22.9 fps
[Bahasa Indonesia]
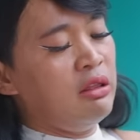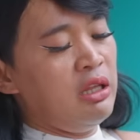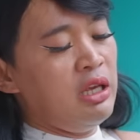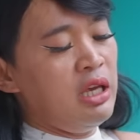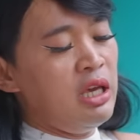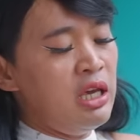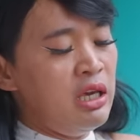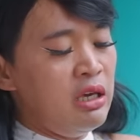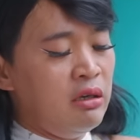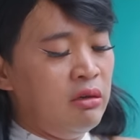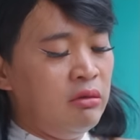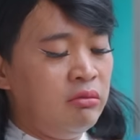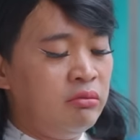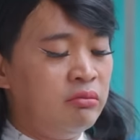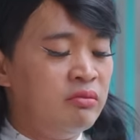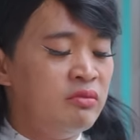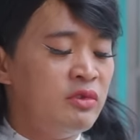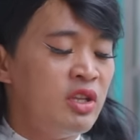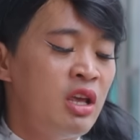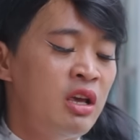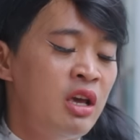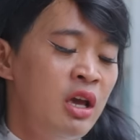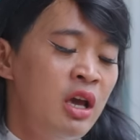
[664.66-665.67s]
Ti.
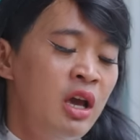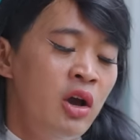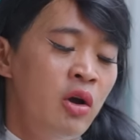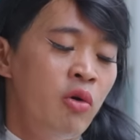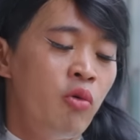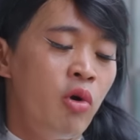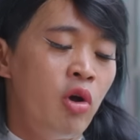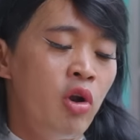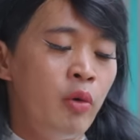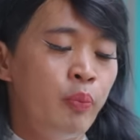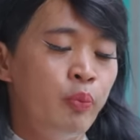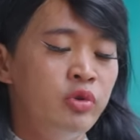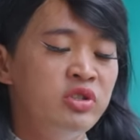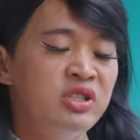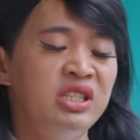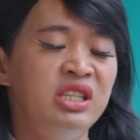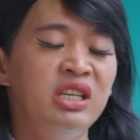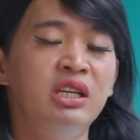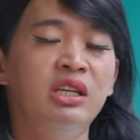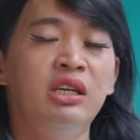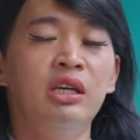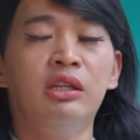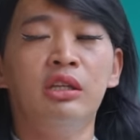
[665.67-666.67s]
Walaupun
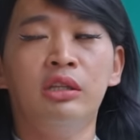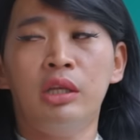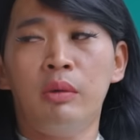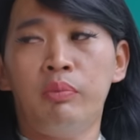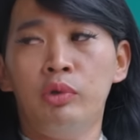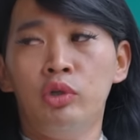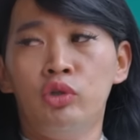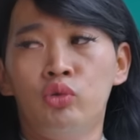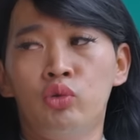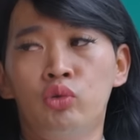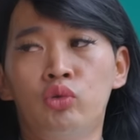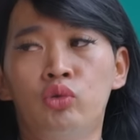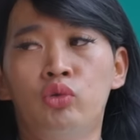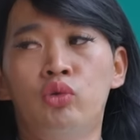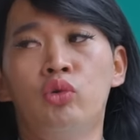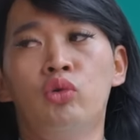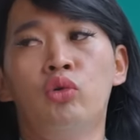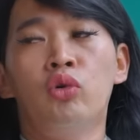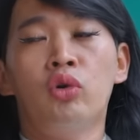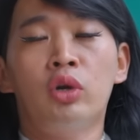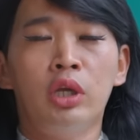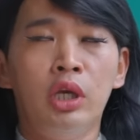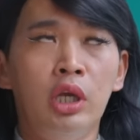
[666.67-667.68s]
sikit tetap
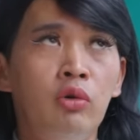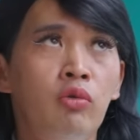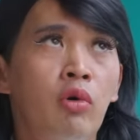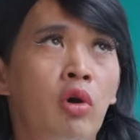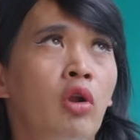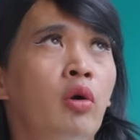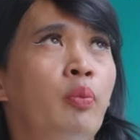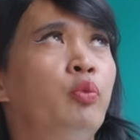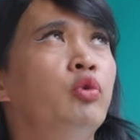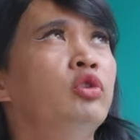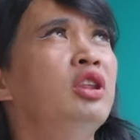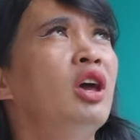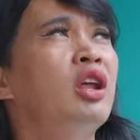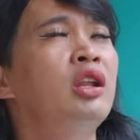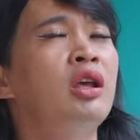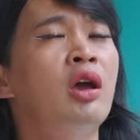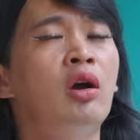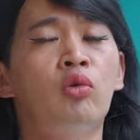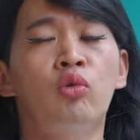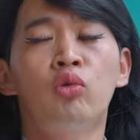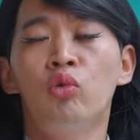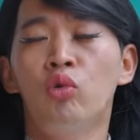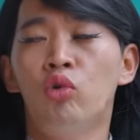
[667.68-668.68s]
disyukurin walaupun tadi
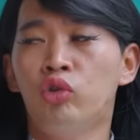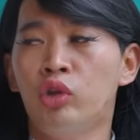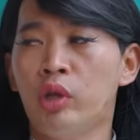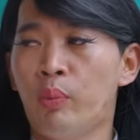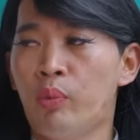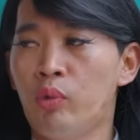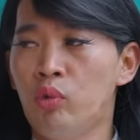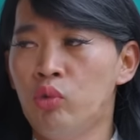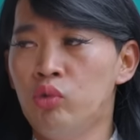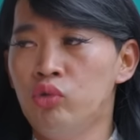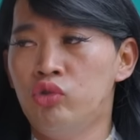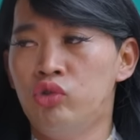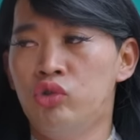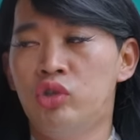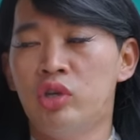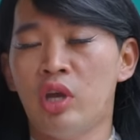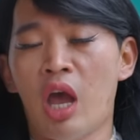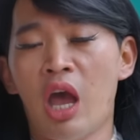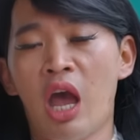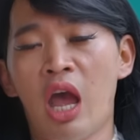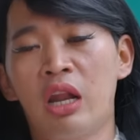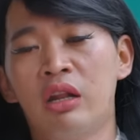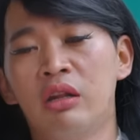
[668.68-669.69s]
aku ngutip
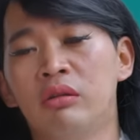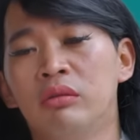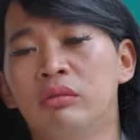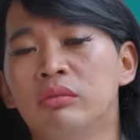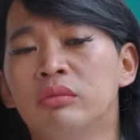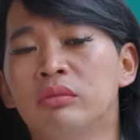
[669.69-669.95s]
hujan.